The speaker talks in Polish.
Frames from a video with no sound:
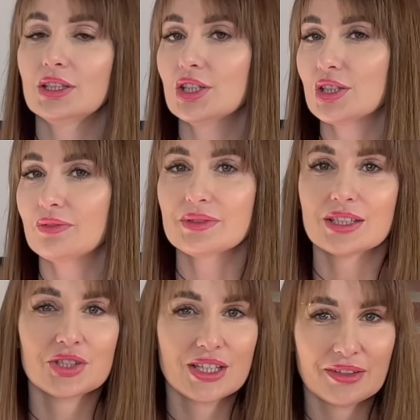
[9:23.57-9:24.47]
Jeżeli Wam
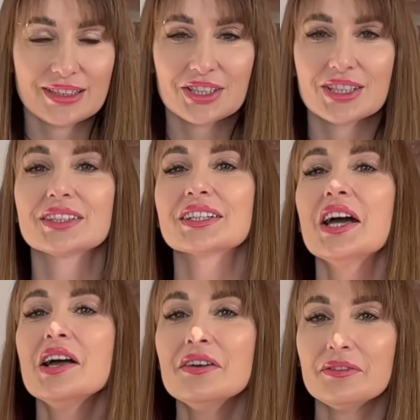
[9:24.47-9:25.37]
zależy na kwiatach ciętych,
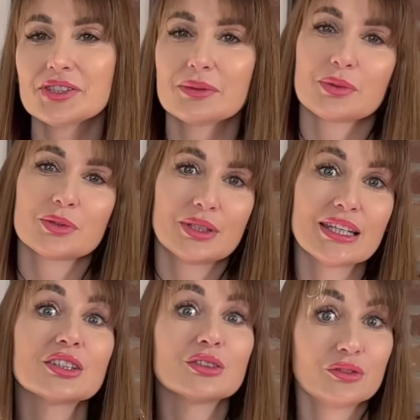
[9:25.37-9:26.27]
weźcie po prostu jedną,